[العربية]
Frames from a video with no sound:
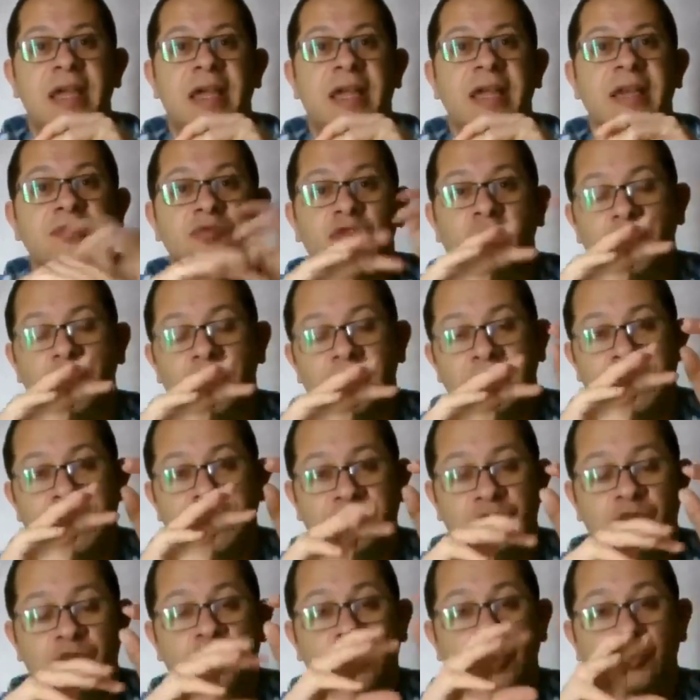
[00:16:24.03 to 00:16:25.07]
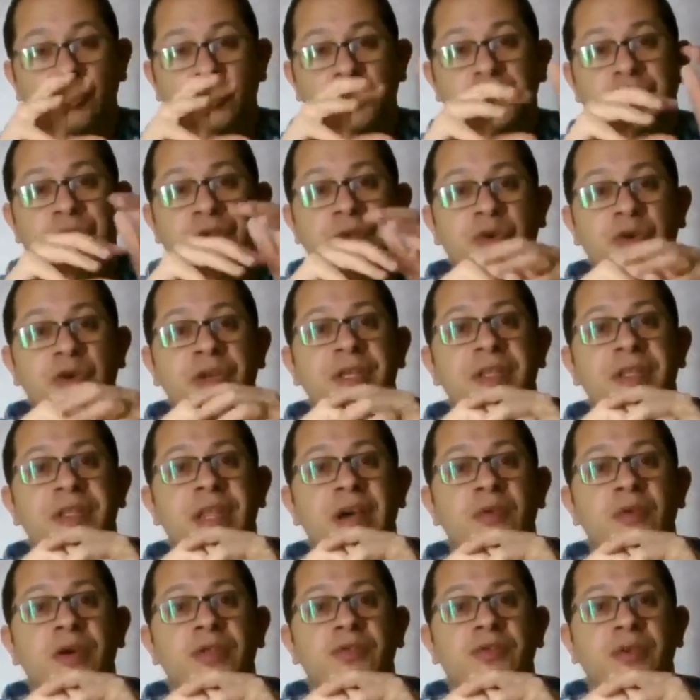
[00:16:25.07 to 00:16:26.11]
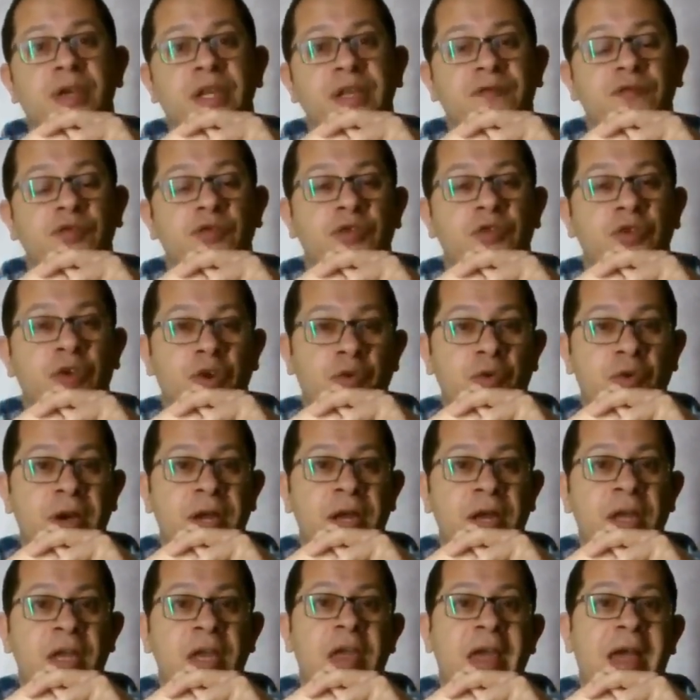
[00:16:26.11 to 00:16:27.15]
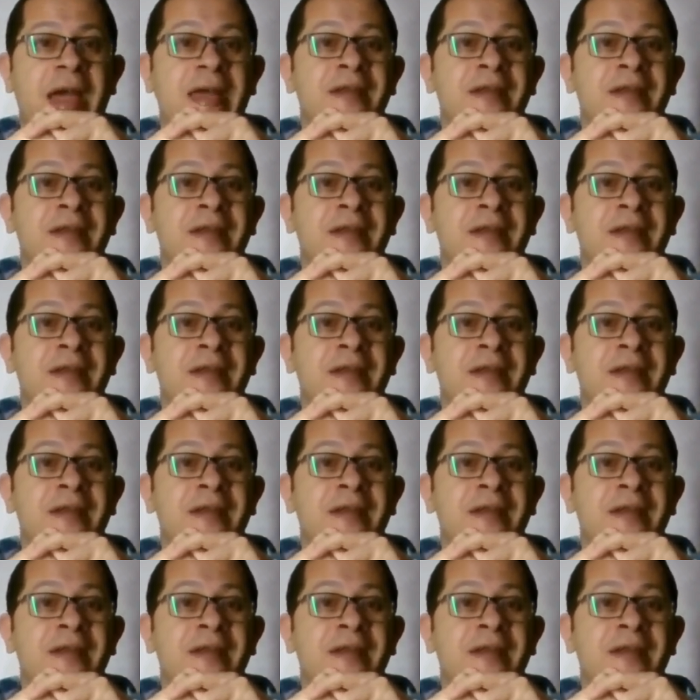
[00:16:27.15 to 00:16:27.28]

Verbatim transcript: اتكلمتوا عن عرفتوا موضوع الديرمويد دوت وعرفتوا ان هو